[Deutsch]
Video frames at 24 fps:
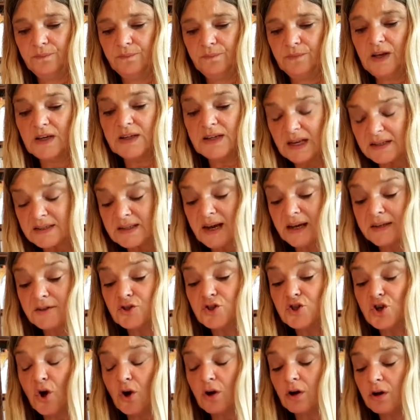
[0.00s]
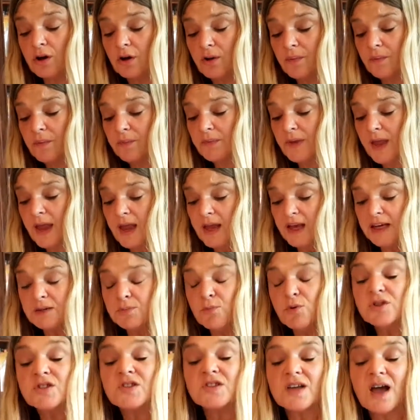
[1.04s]
Ich hatte einen Schock. Ich
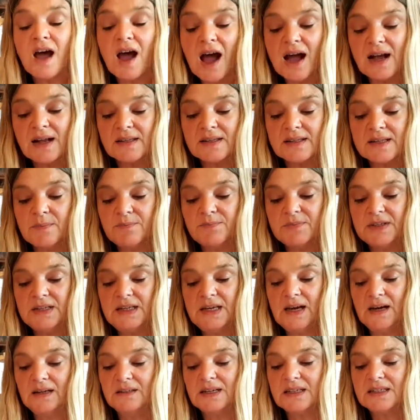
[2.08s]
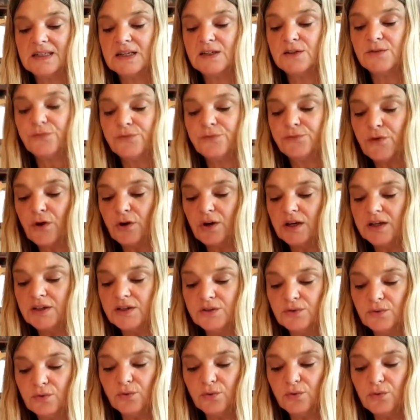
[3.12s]
musste akzeptieren, dass ich
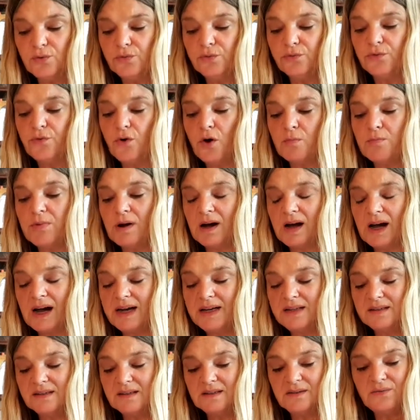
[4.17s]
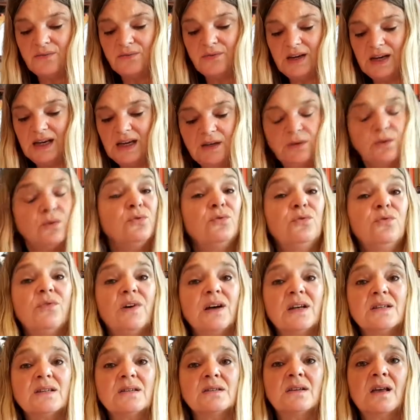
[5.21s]
völlig unvorbereitet wen und
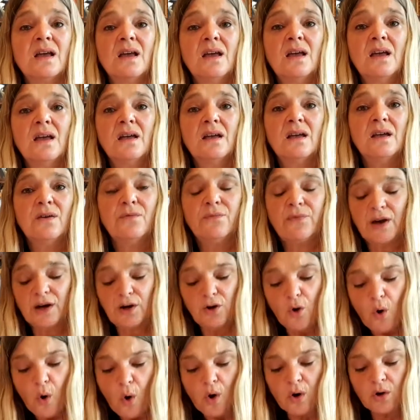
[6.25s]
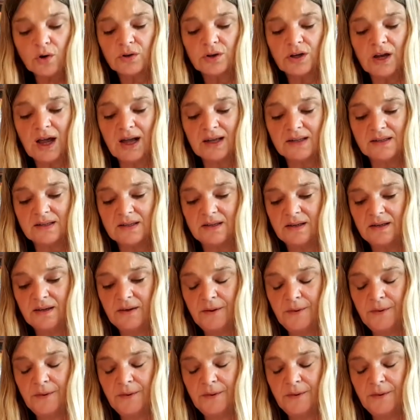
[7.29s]
was verloren hatte.